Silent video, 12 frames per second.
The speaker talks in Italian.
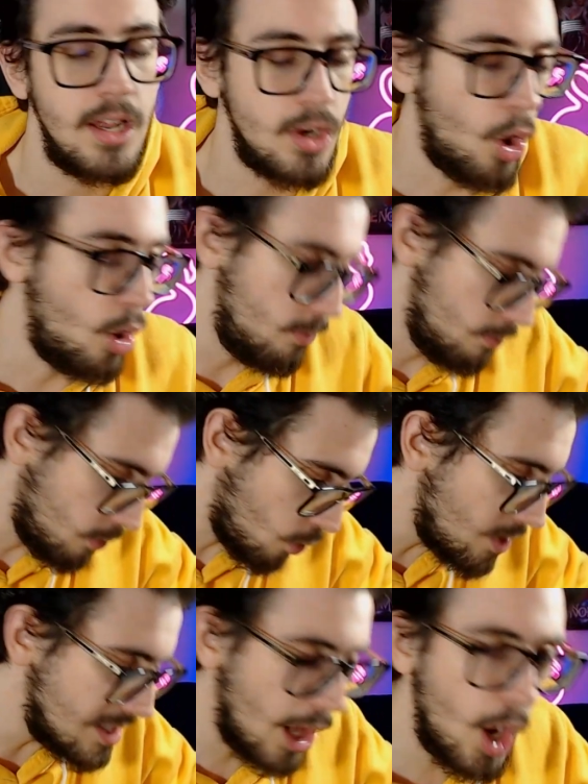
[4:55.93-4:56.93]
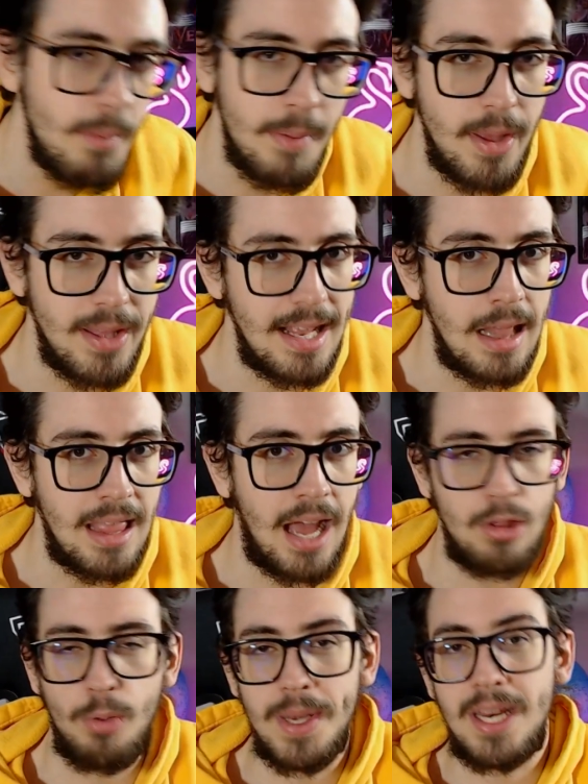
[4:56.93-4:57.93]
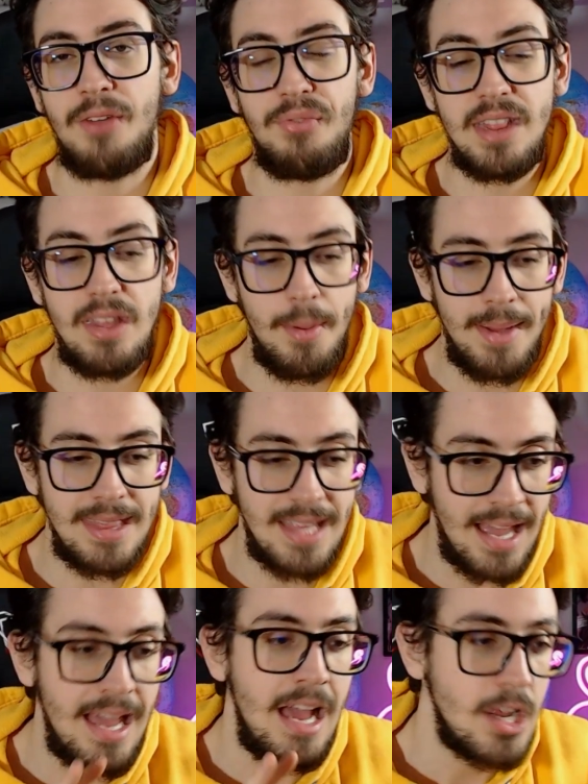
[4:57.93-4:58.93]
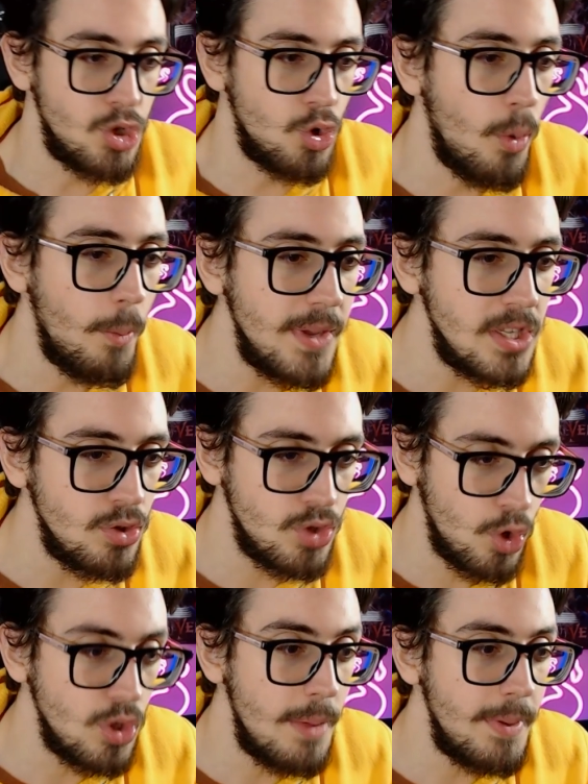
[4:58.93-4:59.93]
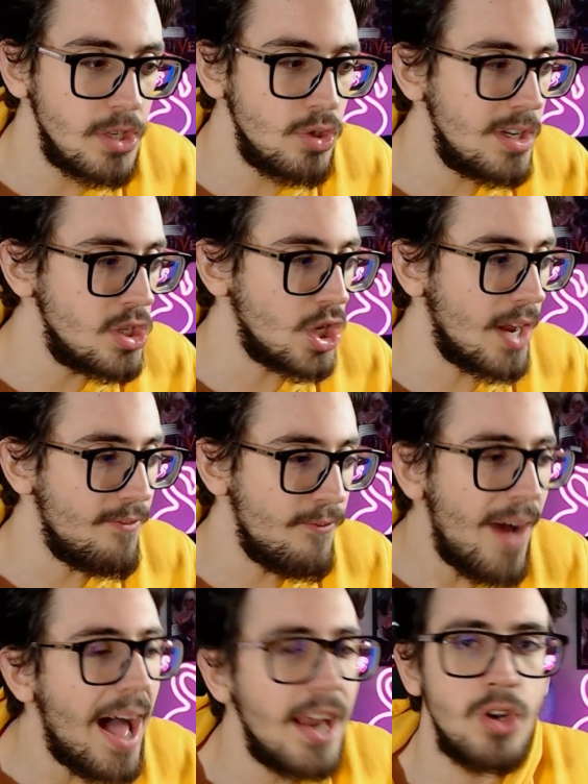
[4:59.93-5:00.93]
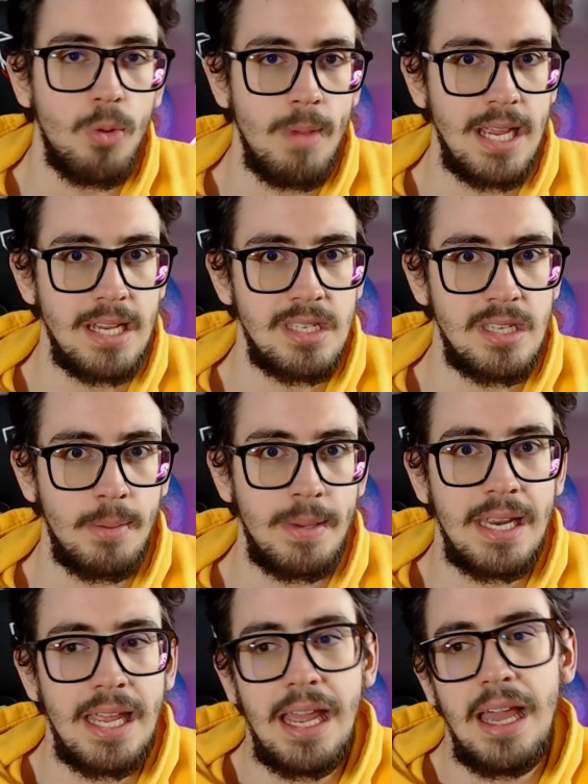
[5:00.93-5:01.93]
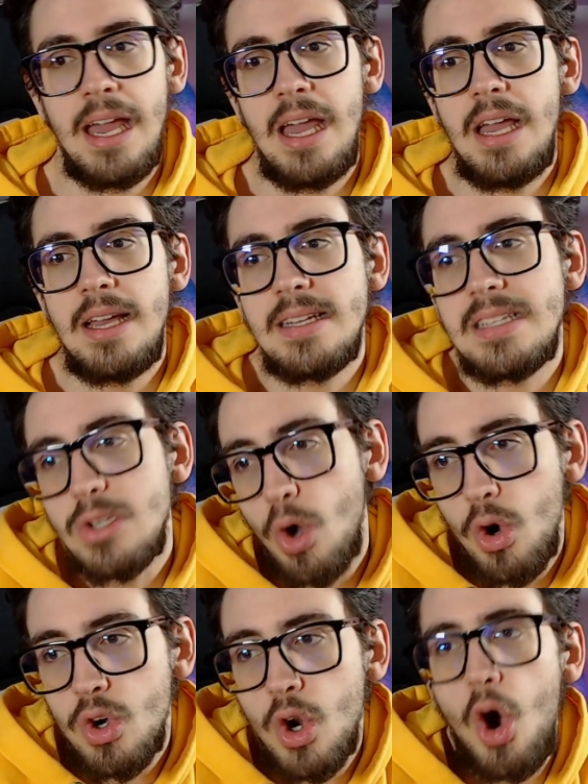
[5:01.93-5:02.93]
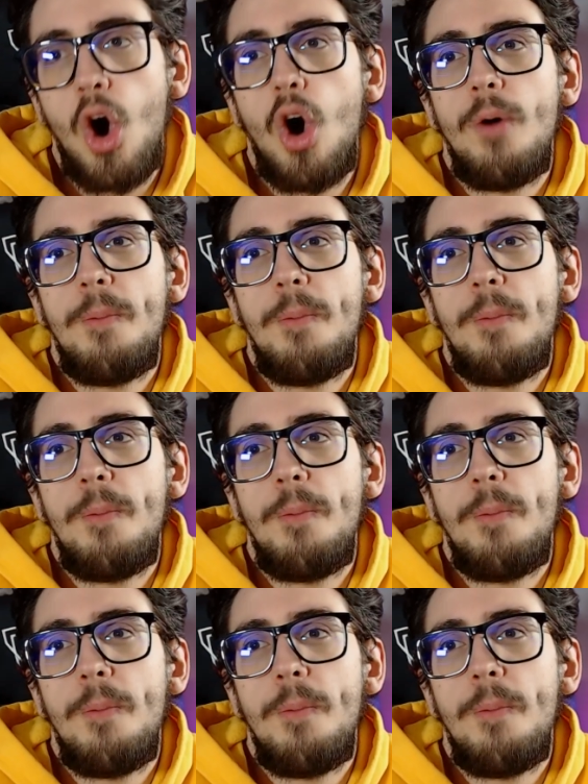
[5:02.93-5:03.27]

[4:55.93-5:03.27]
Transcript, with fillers: No, questa roba mi ha tiltato perché effettivamente sono, sono dei personaggi che vanno messi perché sono